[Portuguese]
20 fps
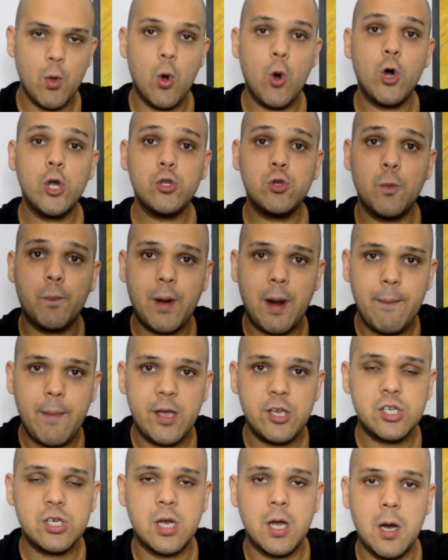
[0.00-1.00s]
Outro para
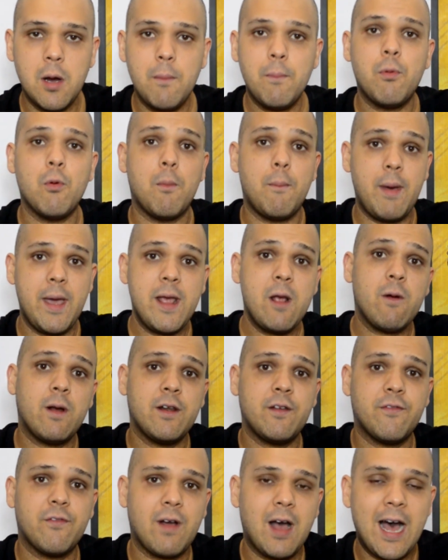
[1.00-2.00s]
meio de campo, bem
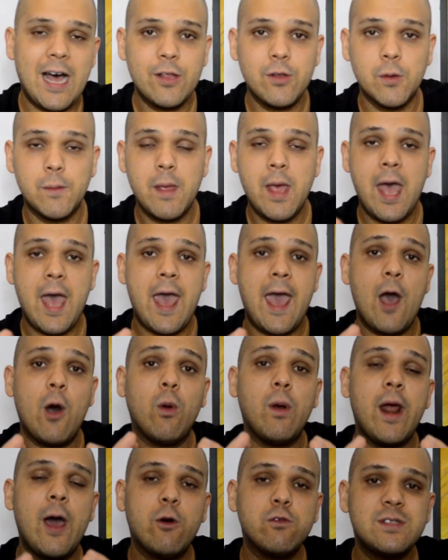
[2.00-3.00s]
qualificado, é
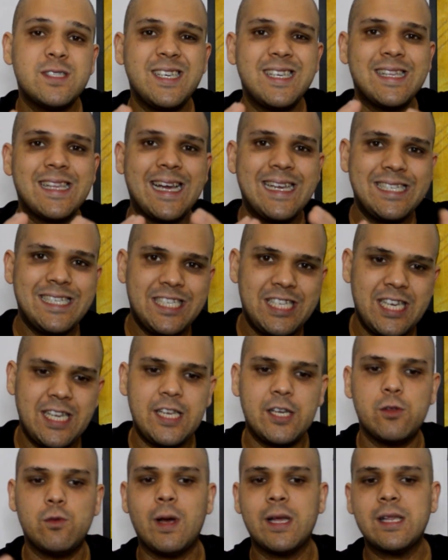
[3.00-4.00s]
o Léo Citadini, do